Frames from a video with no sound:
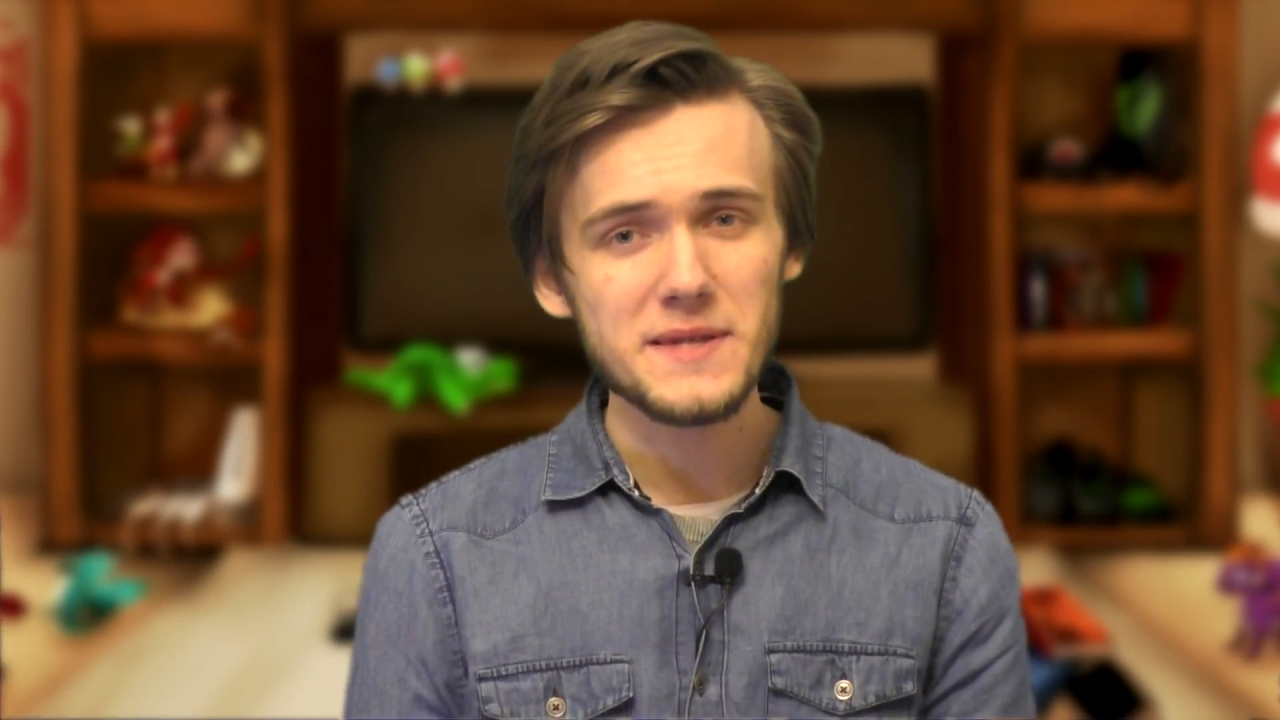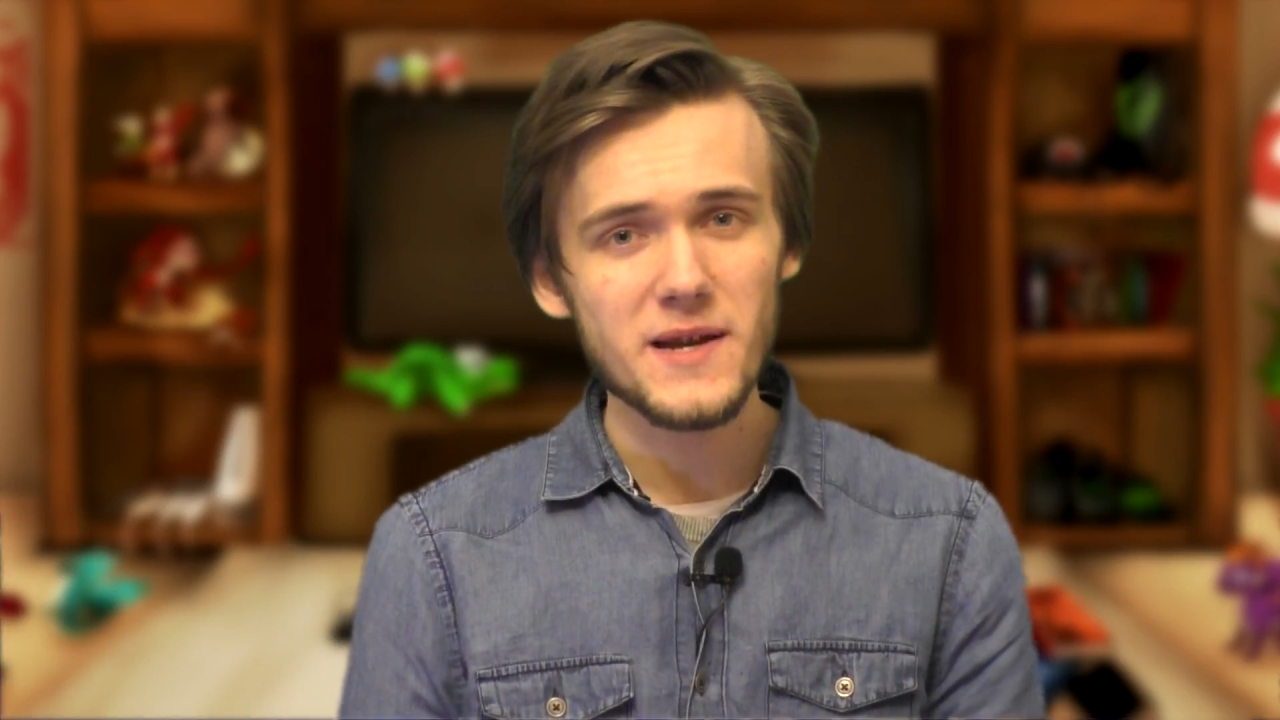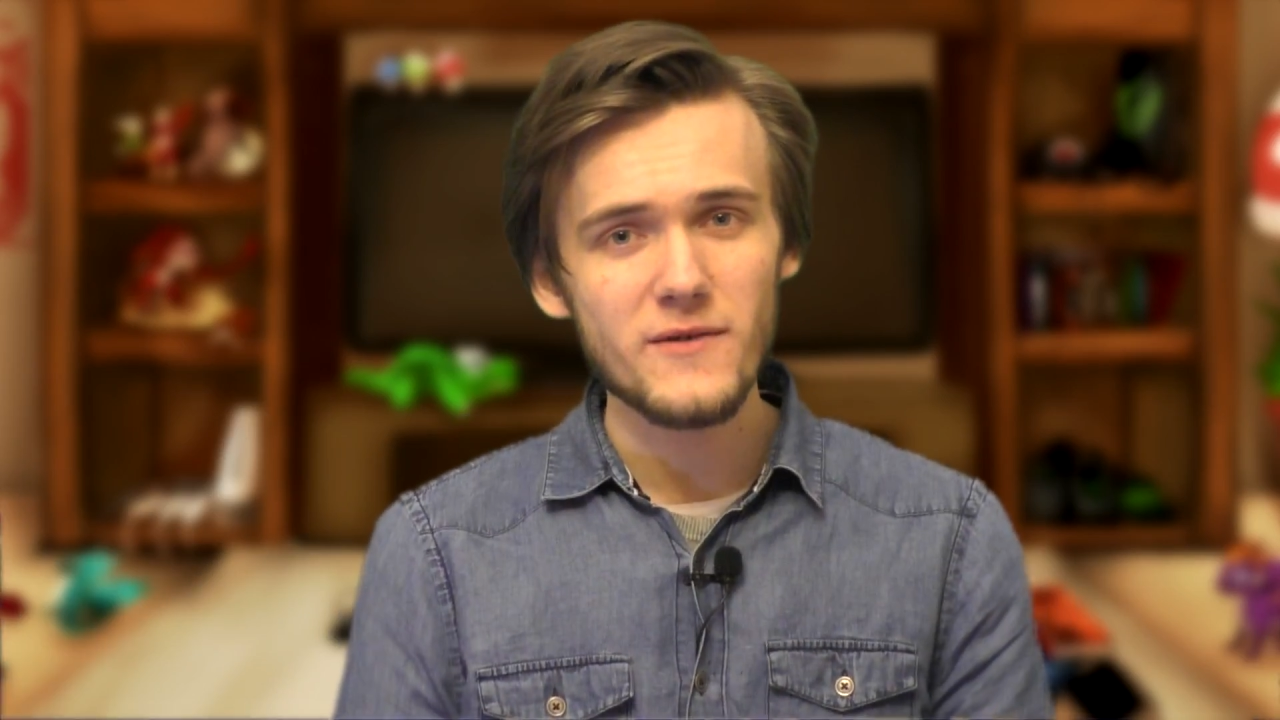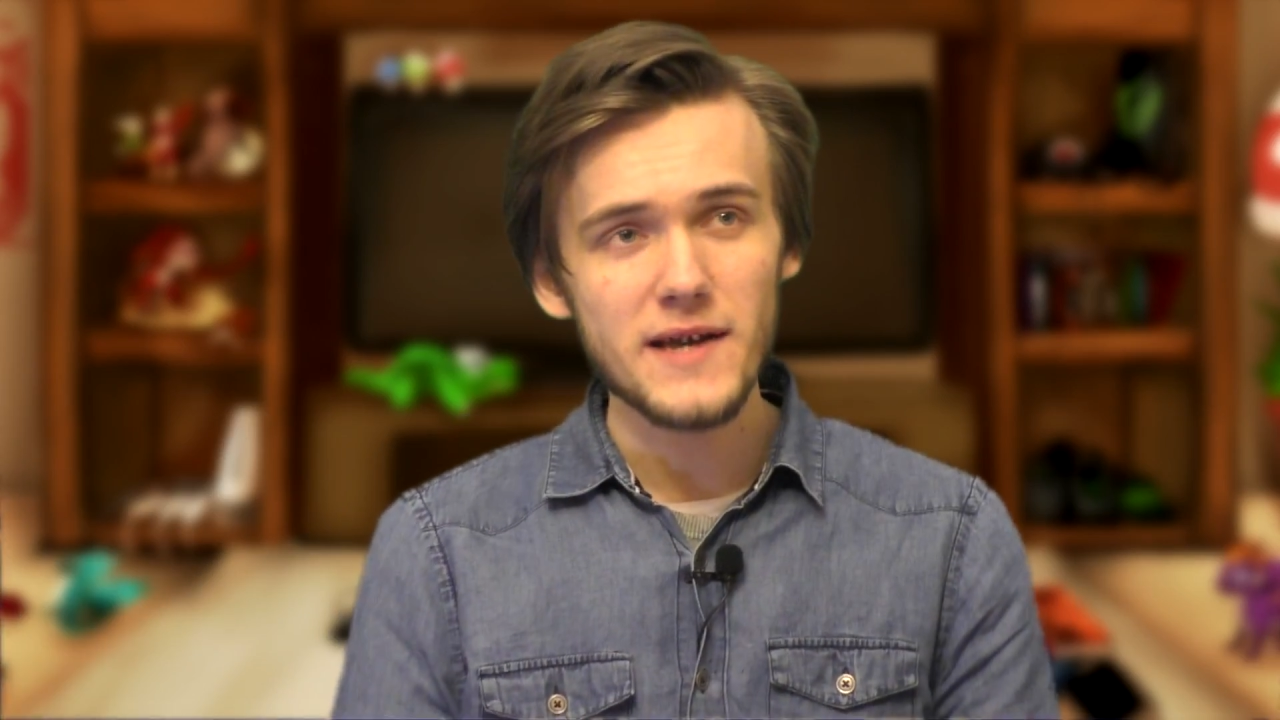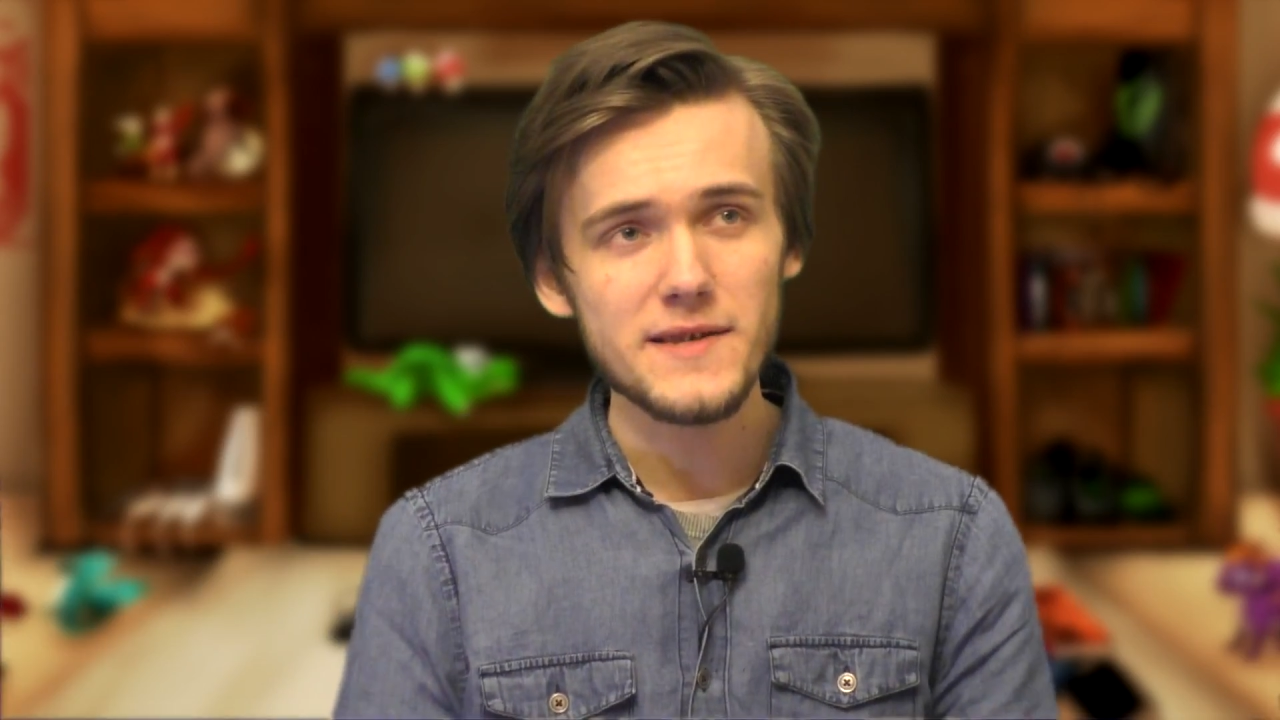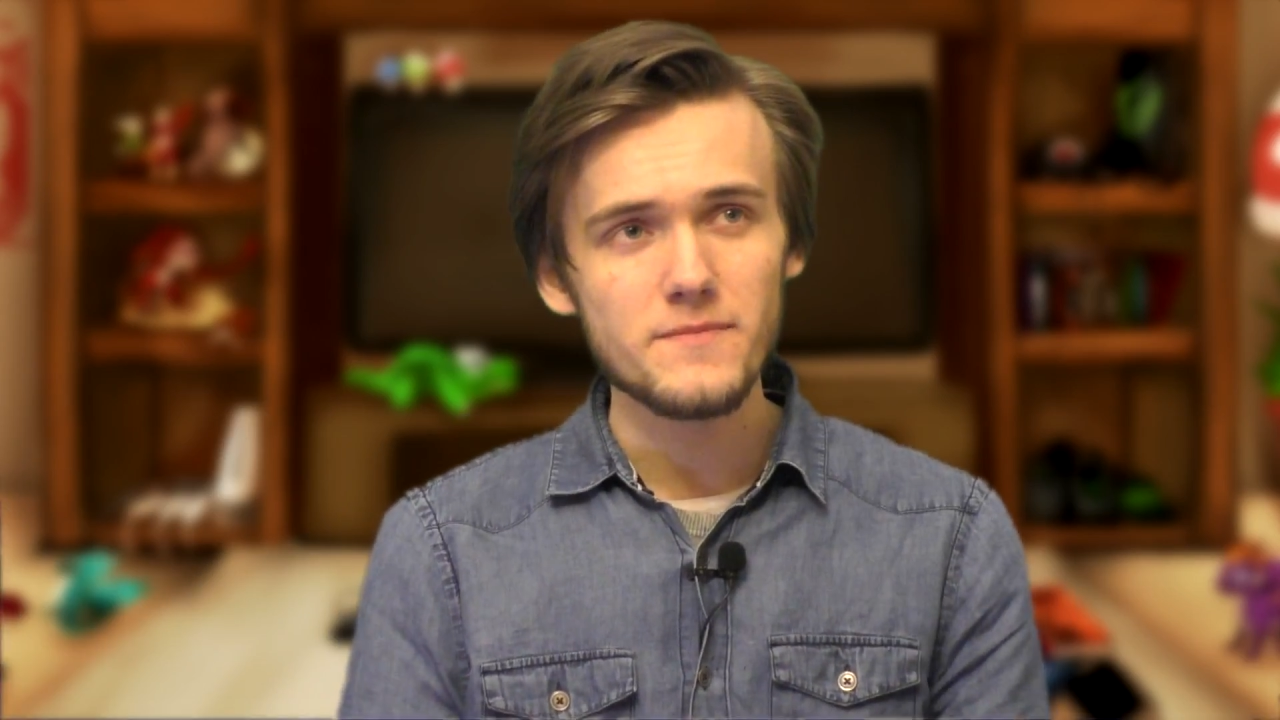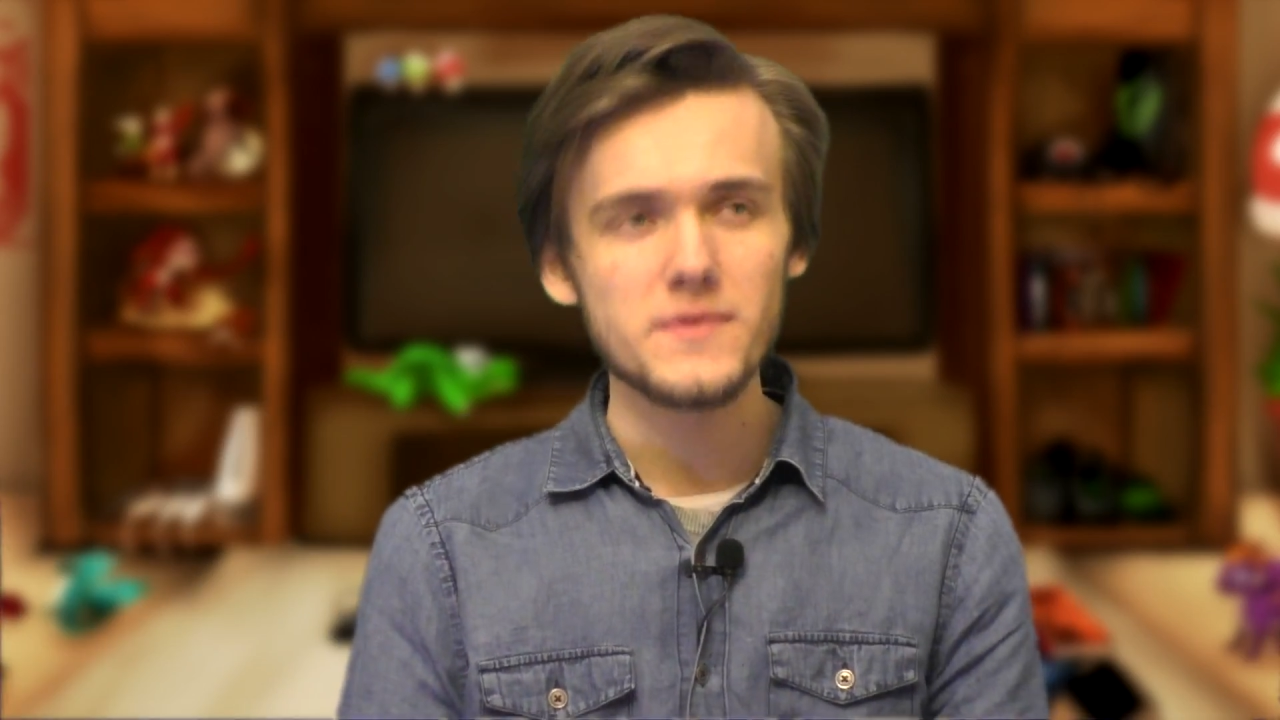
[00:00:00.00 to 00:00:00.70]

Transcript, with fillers: скрывать,